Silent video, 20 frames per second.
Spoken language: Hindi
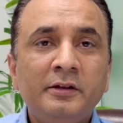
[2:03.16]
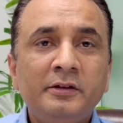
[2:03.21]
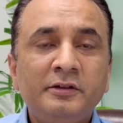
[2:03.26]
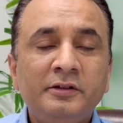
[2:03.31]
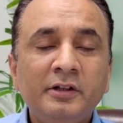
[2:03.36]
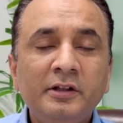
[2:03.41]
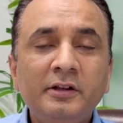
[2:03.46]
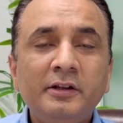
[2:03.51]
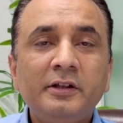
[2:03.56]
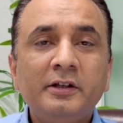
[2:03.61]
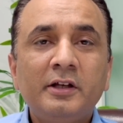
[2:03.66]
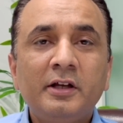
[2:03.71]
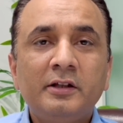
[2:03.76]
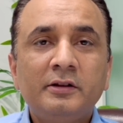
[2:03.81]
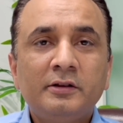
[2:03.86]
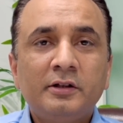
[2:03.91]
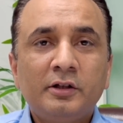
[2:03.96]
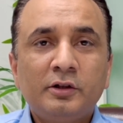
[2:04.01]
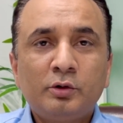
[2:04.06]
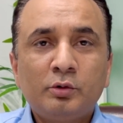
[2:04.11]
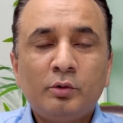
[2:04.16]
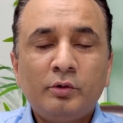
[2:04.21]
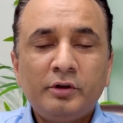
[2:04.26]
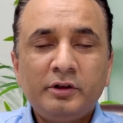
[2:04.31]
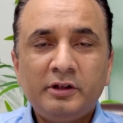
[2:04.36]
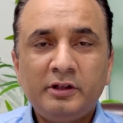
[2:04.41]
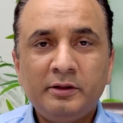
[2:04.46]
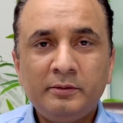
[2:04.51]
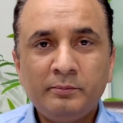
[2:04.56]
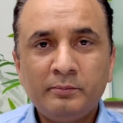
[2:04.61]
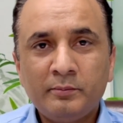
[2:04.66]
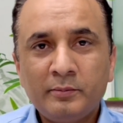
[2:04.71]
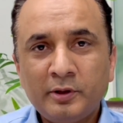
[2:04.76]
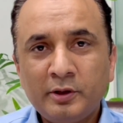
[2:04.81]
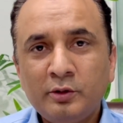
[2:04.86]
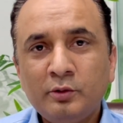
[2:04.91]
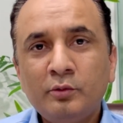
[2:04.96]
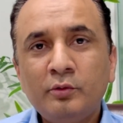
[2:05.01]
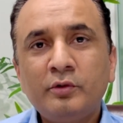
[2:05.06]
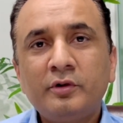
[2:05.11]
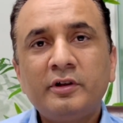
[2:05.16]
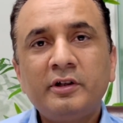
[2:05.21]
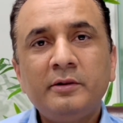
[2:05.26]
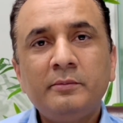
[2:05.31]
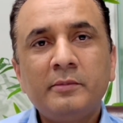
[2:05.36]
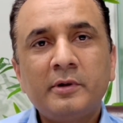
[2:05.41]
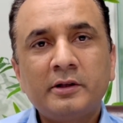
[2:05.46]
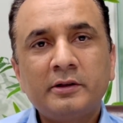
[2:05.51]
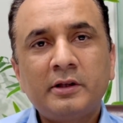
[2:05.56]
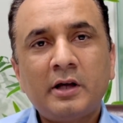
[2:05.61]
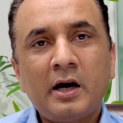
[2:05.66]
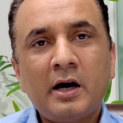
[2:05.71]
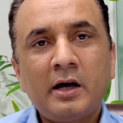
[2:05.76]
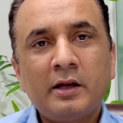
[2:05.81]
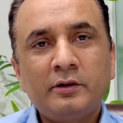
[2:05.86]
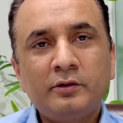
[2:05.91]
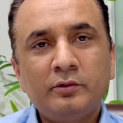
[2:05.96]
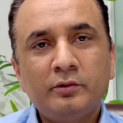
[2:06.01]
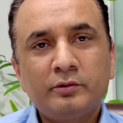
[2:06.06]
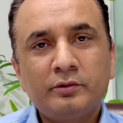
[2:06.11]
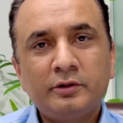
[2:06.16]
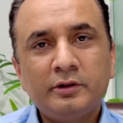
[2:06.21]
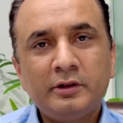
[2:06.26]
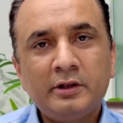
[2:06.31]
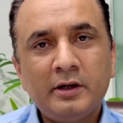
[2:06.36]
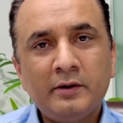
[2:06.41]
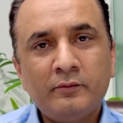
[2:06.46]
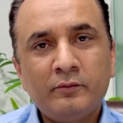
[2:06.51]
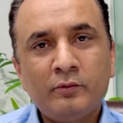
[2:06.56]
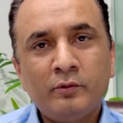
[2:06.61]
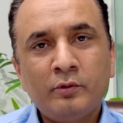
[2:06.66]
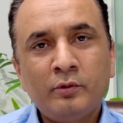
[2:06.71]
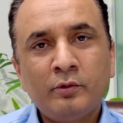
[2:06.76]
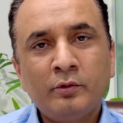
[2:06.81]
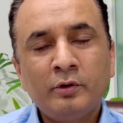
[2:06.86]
जल्द के अंदर थोड़ी सी मन्यूट सी मकदार जो होती है वो